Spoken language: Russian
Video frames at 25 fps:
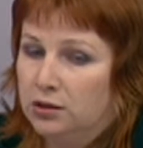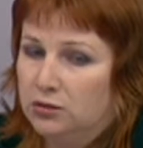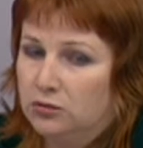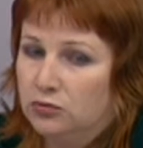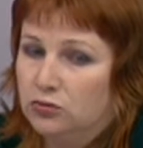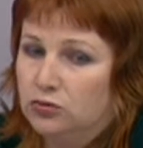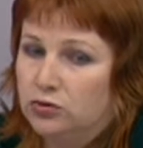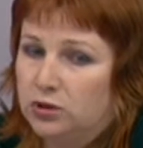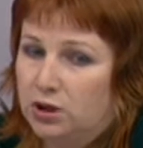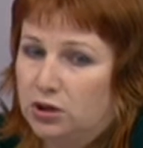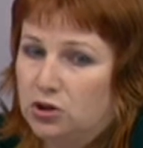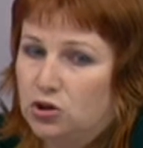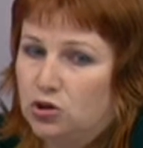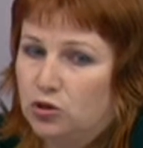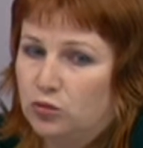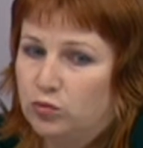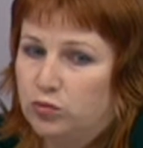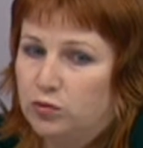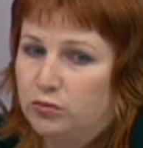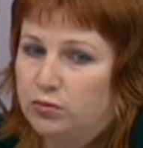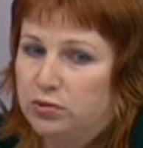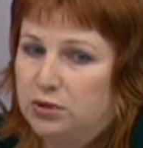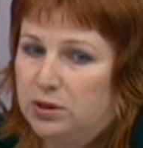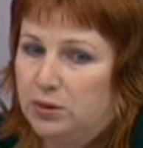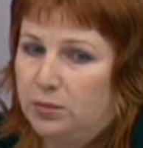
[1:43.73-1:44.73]
Ну, так,
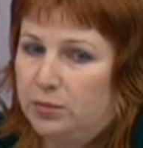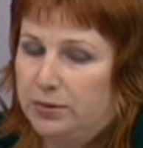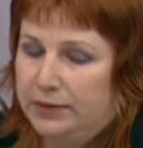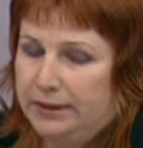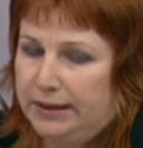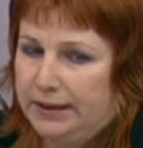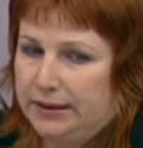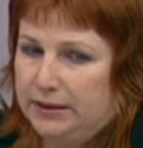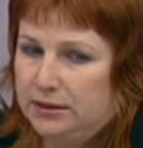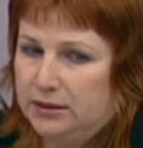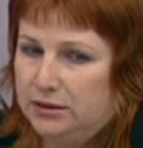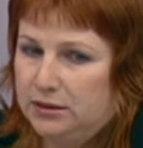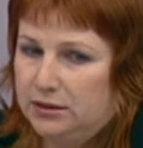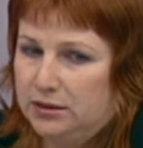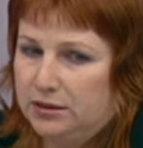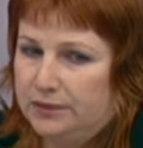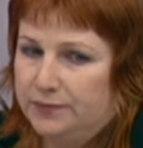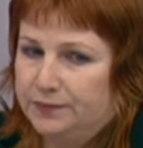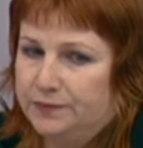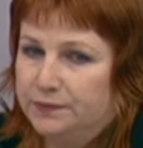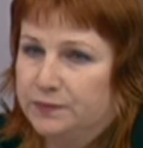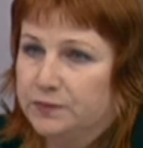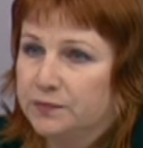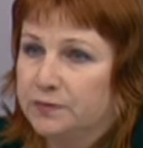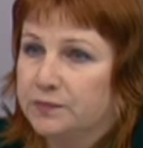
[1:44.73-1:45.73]
чтобы было понятно...
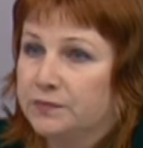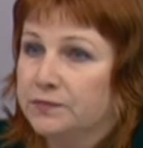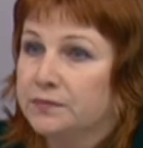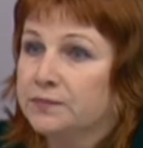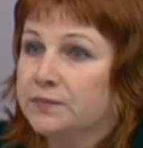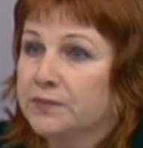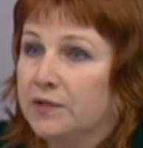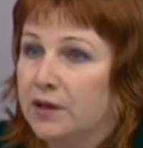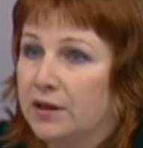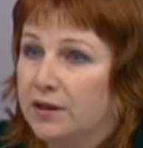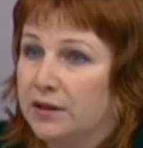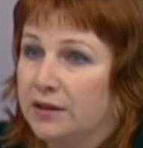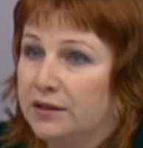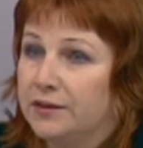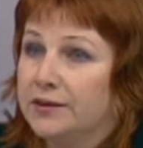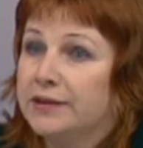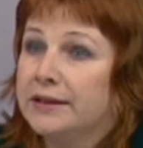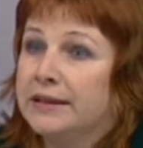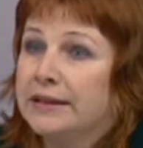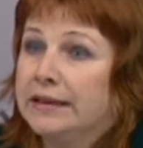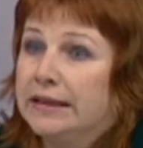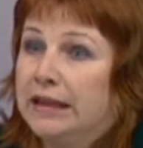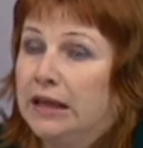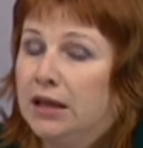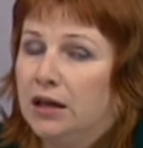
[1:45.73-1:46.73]
Норма какая, да, да э,
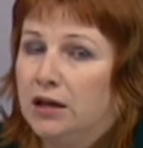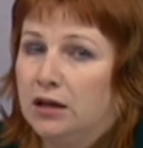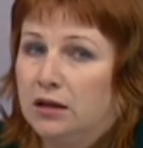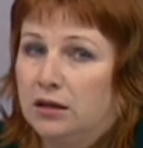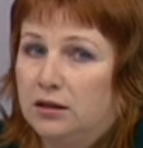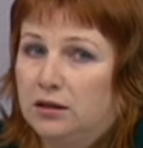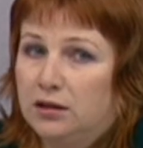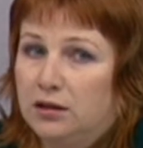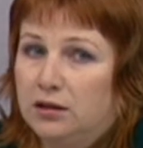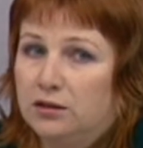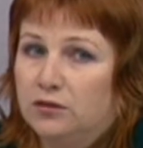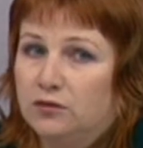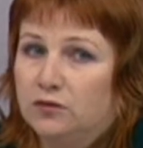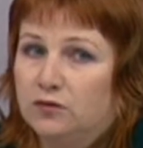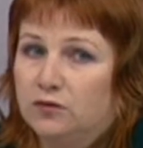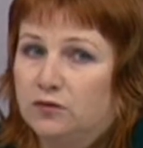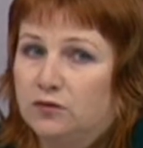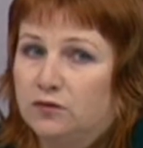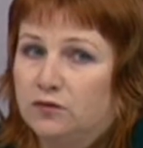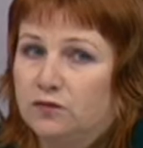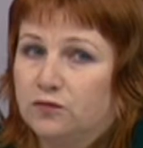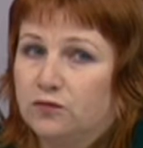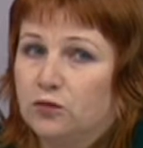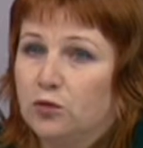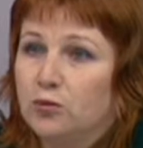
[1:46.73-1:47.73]
интересно. А,
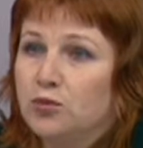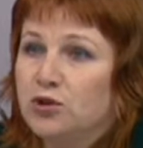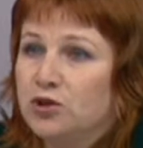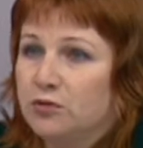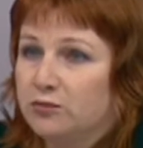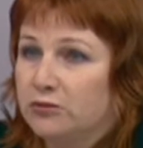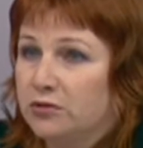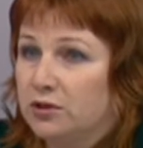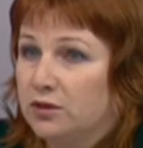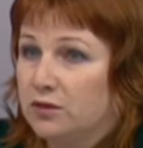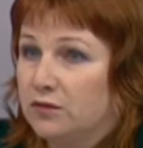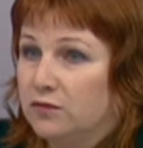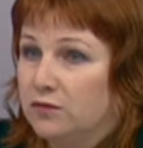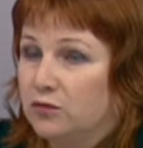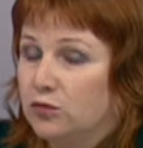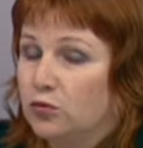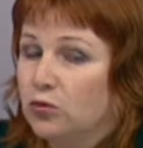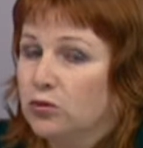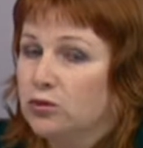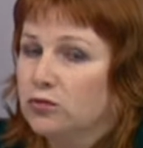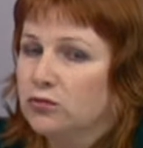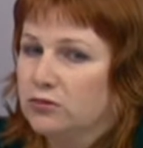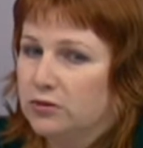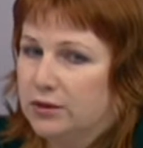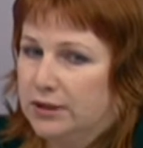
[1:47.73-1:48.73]
в общем-то, в
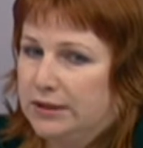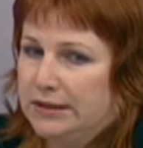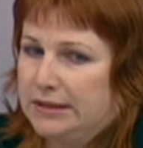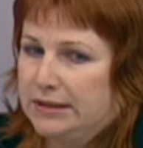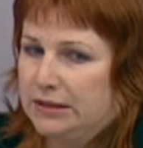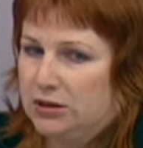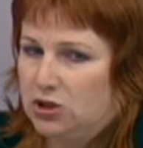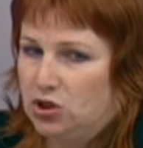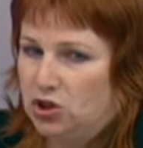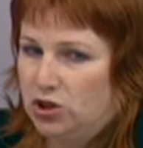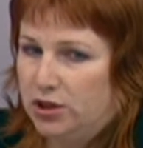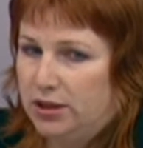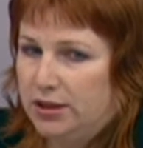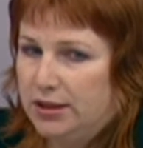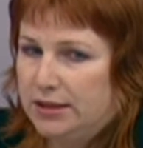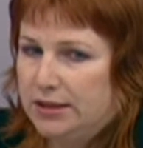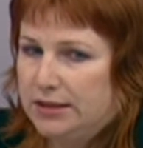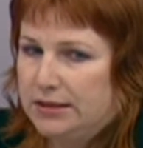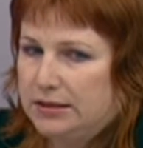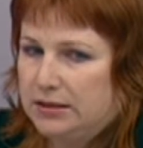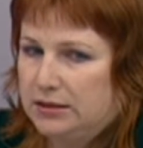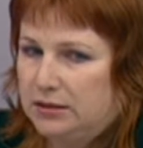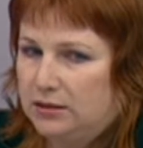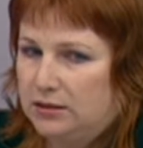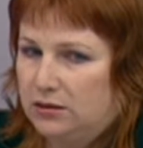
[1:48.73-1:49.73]
год у нас
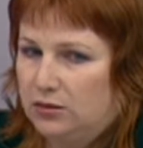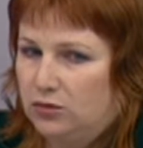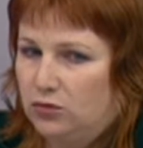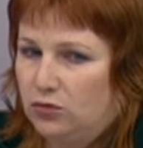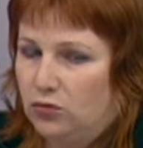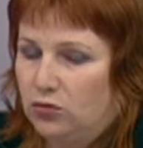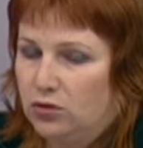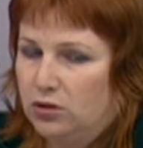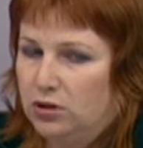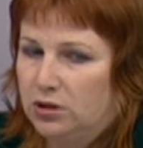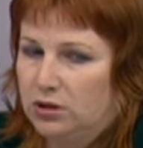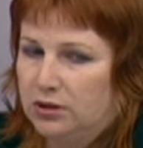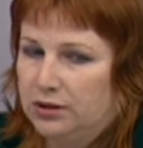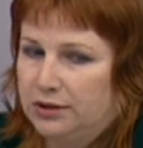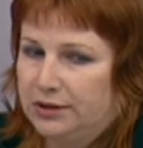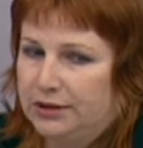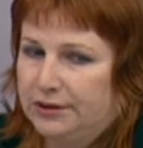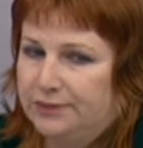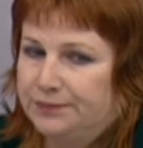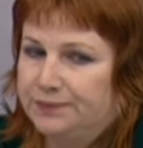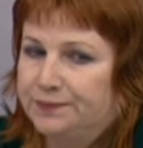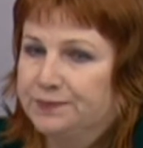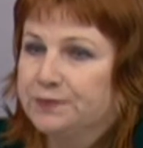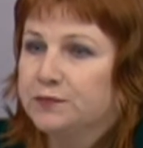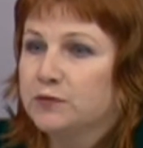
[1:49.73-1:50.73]
рождается
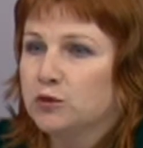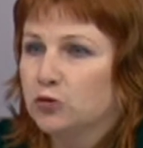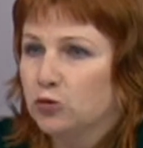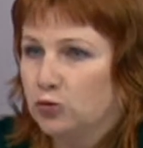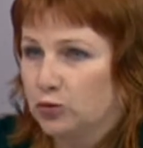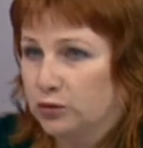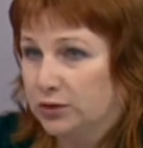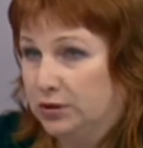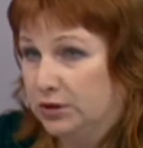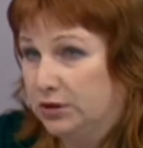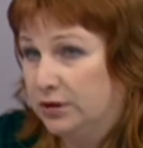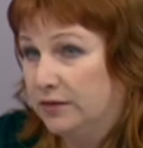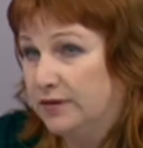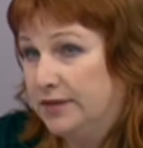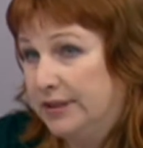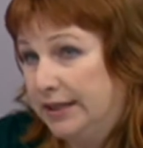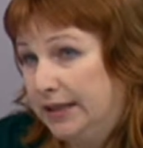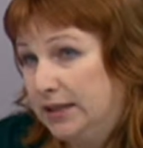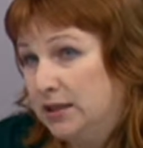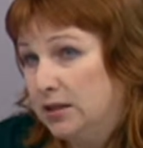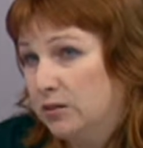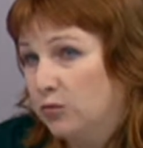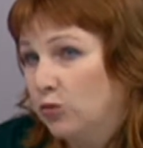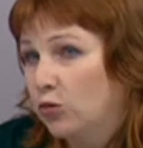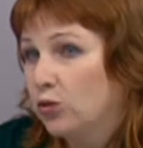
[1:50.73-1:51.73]
около, ну, где-то в
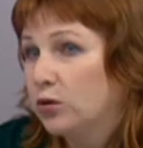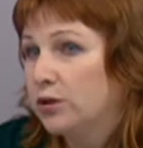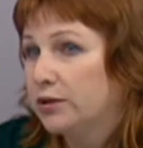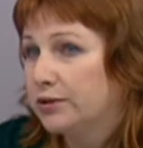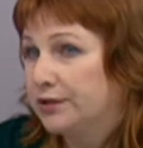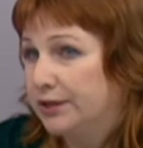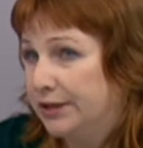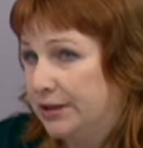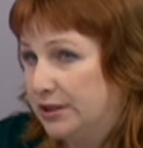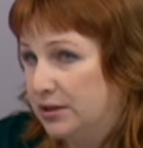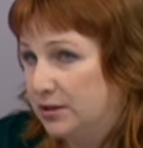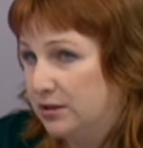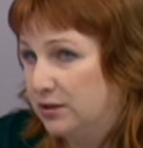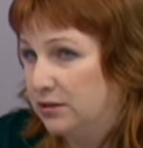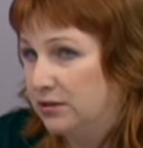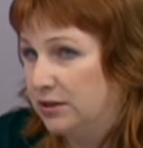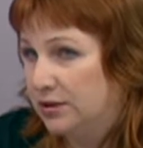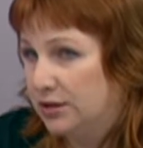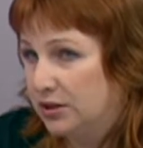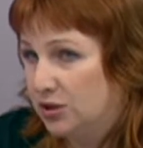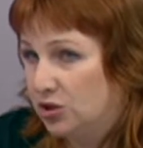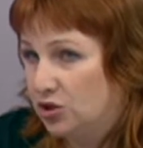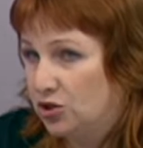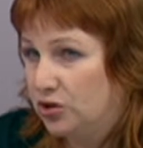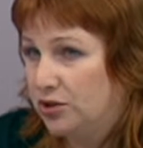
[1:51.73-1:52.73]
среднем около 30
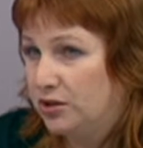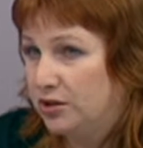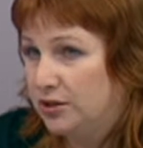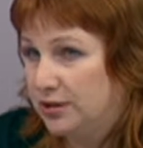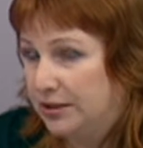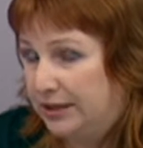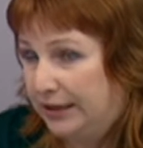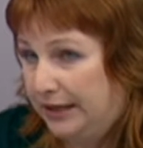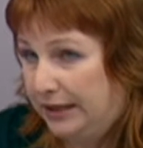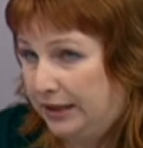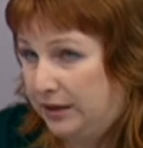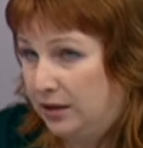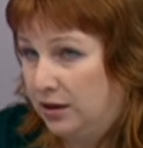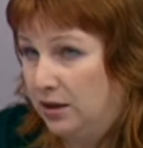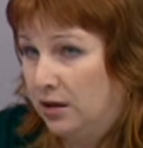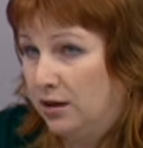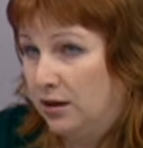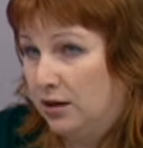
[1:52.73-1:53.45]
тысяч детей.